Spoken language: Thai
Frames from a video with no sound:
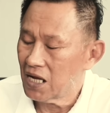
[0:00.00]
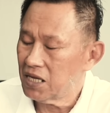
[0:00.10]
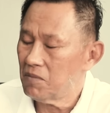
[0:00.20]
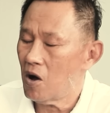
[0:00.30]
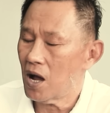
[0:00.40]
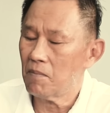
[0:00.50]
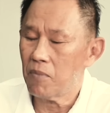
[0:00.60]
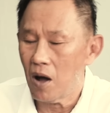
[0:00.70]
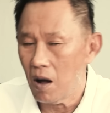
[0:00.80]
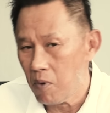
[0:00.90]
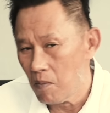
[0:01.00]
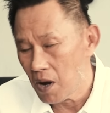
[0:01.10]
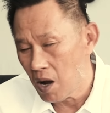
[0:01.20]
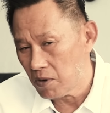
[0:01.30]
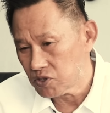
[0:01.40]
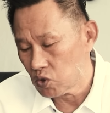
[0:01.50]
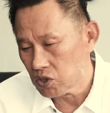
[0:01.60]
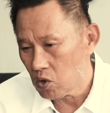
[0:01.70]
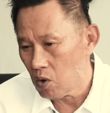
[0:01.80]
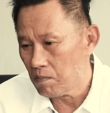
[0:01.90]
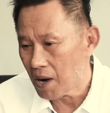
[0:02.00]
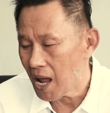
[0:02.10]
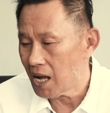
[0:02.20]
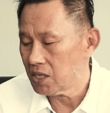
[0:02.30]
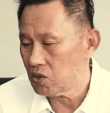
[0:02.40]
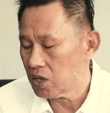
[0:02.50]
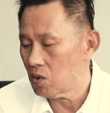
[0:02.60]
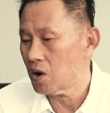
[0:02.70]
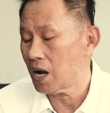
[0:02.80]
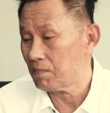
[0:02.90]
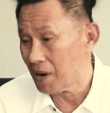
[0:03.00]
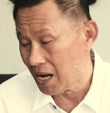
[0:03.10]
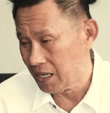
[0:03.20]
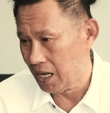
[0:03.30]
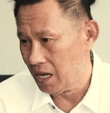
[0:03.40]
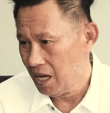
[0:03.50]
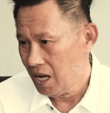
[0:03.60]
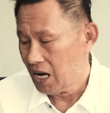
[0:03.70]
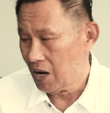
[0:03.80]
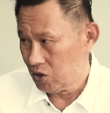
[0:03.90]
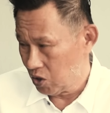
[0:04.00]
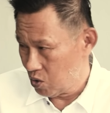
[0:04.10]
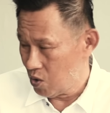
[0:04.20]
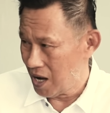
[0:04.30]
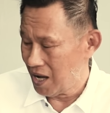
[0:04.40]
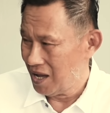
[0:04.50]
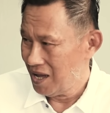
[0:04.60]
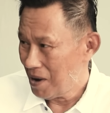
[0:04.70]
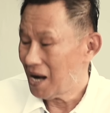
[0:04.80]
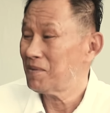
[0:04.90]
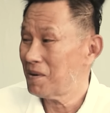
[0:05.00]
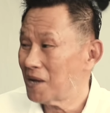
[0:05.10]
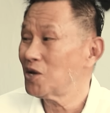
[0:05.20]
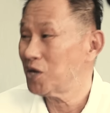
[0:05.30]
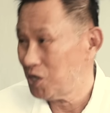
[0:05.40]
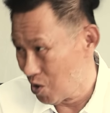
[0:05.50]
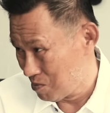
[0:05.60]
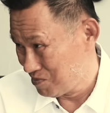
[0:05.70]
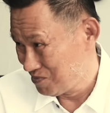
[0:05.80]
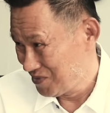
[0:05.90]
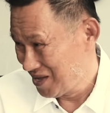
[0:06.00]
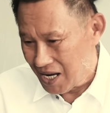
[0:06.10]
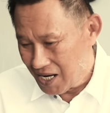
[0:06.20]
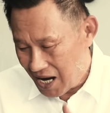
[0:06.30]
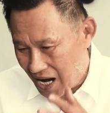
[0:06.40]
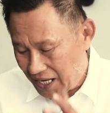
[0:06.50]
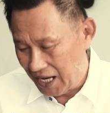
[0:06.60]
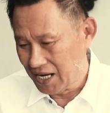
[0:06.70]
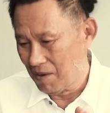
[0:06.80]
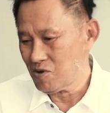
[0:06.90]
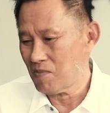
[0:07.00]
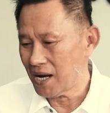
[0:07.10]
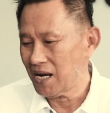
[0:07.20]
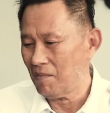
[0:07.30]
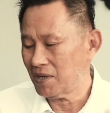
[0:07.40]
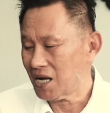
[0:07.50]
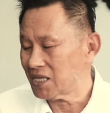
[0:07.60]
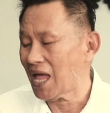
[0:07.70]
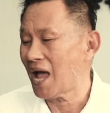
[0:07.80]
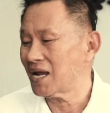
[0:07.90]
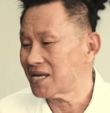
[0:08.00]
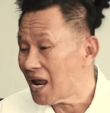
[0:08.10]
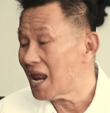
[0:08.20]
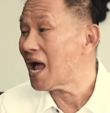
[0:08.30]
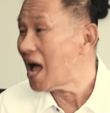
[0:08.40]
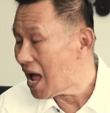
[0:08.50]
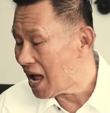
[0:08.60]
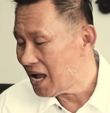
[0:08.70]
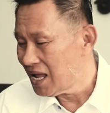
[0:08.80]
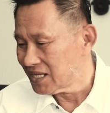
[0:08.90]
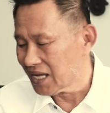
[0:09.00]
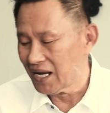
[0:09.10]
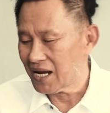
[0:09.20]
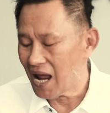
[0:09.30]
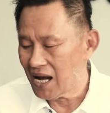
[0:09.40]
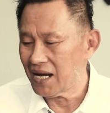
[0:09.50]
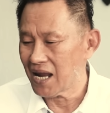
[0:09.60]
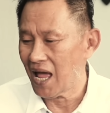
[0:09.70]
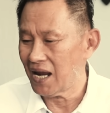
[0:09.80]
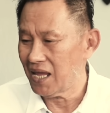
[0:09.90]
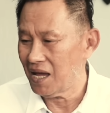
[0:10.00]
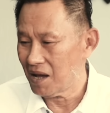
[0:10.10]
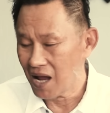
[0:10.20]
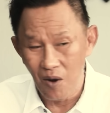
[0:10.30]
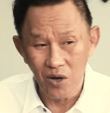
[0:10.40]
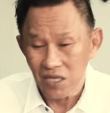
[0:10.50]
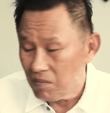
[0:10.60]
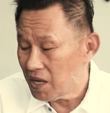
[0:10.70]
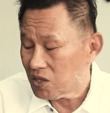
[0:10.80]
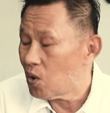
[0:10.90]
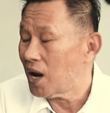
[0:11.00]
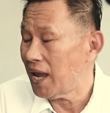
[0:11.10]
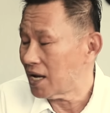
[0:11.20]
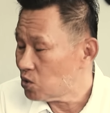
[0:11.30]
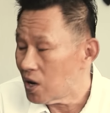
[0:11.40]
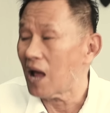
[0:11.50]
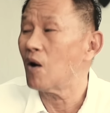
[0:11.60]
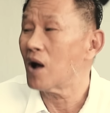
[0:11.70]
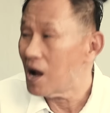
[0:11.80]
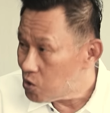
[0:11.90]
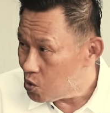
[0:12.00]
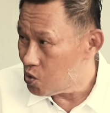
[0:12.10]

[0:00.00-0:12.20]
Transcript: อย่างที่บอกพอผมเข้ามาสู่สังคมพระในวงการพระเนี่ยเราก็ต้องรู้ว่าพระอะไรเป็นพระยอดนิยมครับคืออดีตกับปัจจุบันเนี่ยมันก็ต่างกันแค่ราคาแต่ในการเล่นหาเนี่ยเขาก็จะมีตัวเอกตัวหลักของเขาอ